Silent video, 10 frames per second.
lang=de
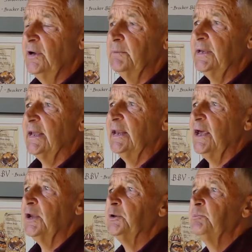habe ich
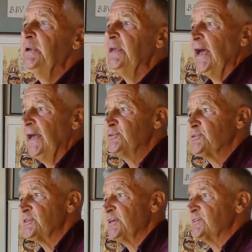gelernt, mich
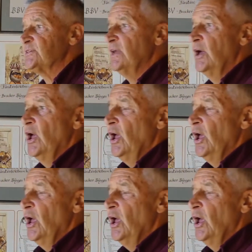einzusetzen.